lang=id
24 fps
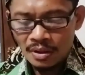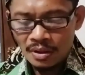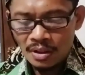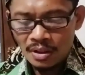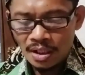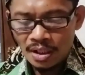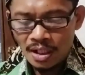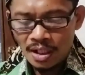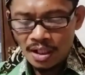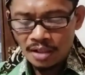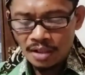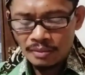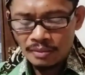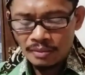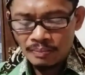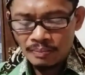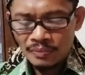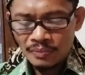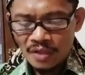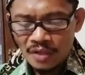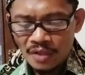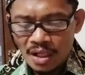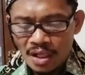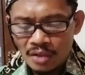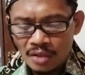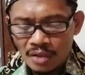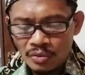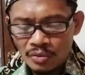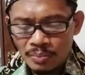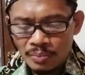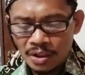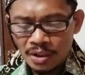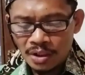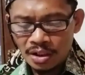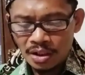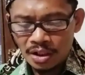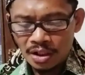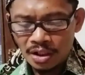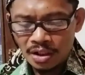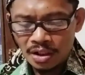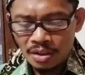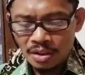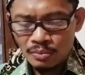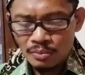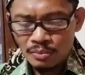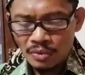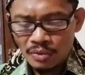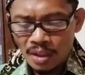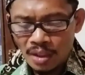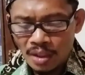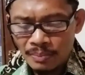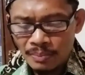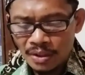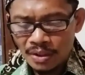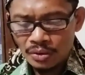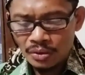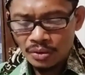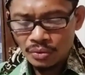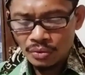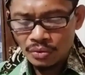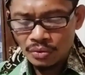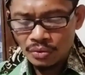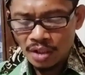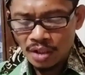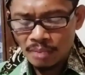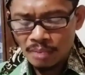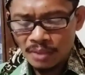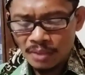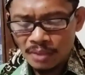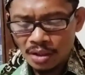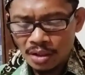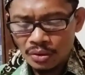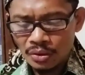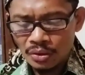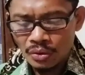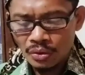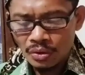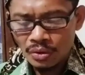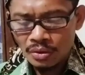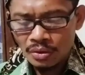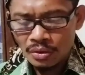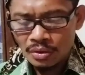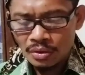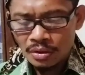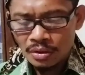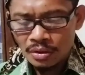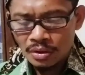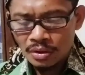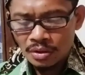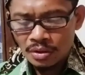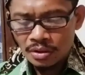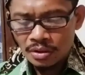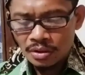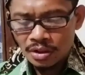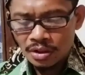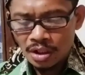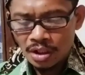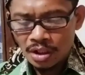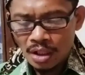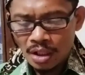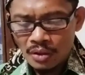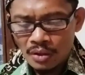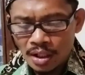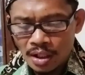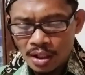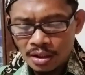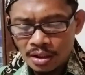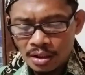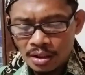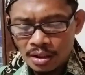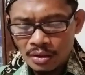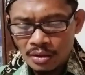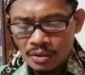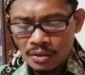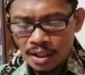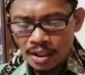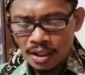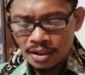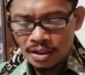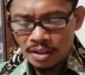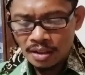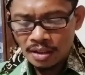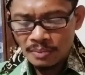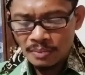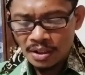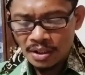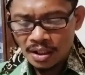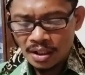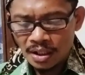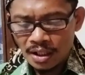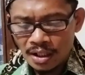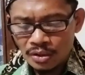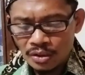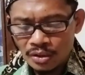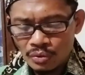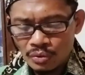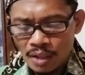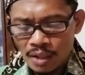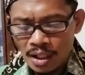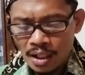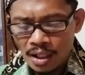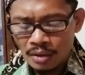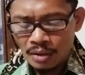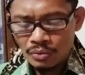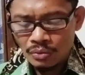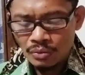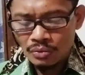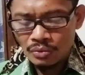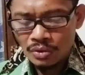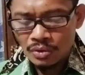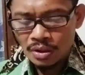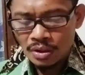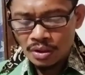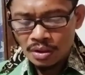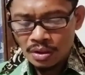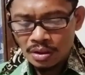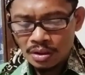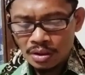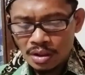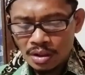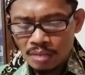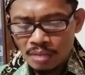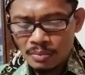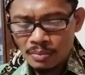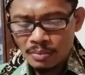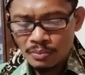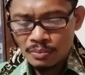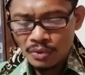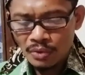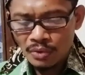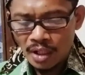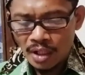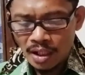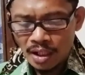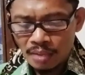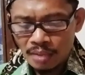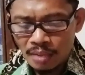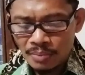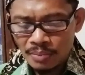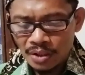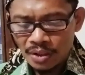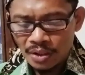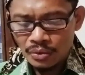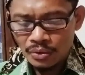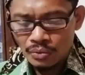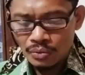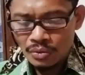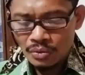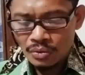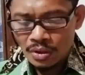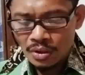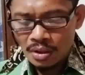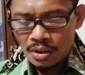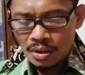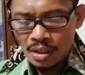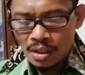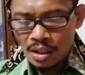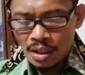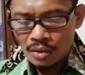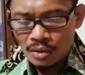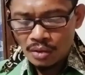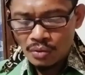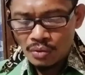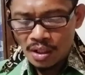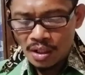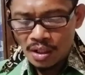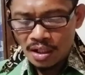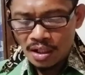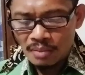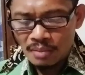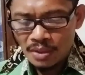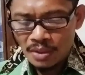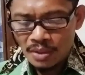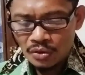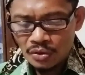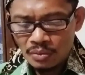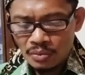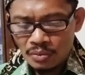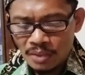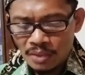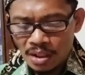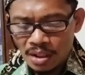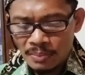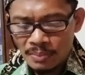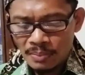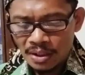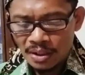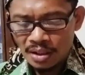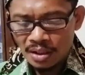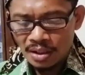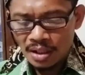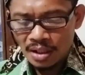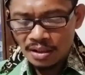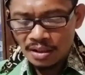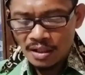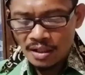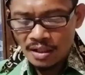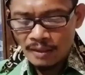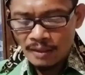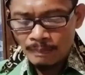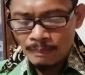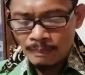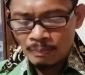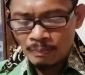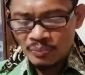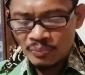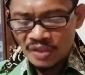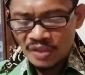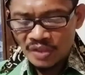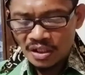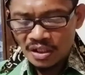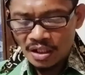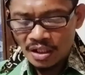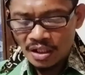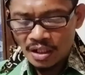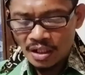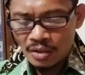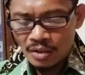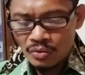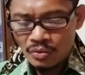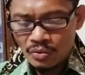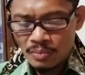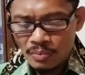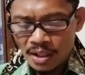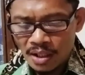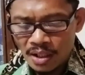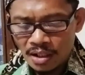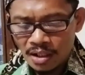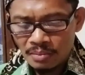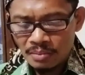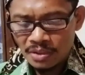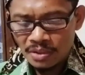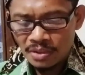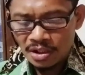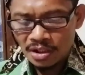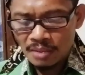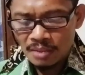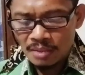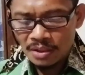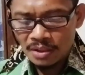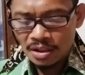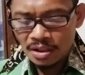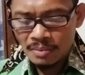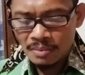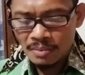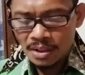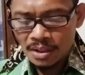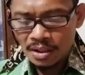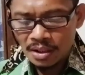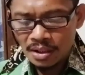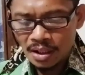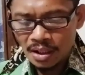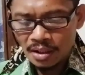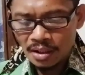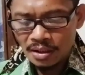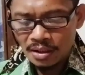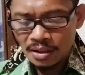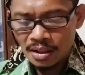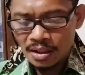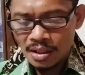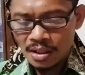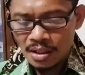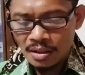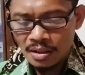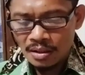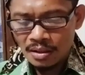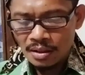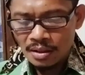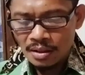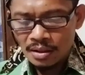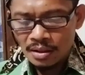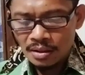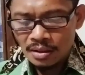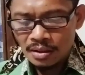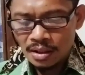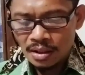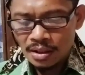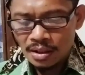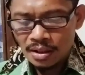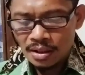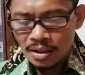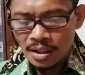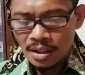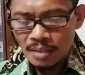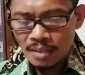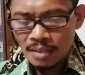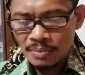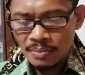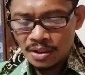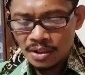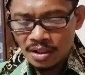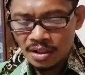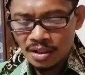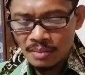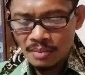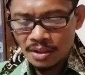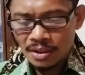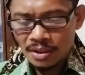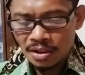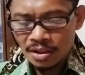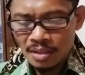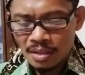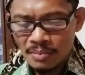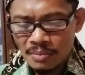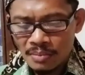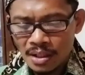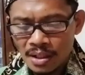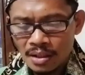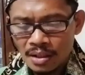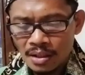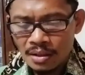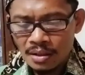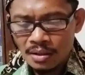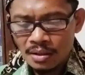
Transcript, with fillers: Lihat, aku berdiri di muka pintu dan mengetuk. Jikalau ada orang yang mendengar suaraku dan membukakan pintu, aku akan masuk mendapatkannya, dan aku makan bersama-sama dengan dia, dan ia bersama-sama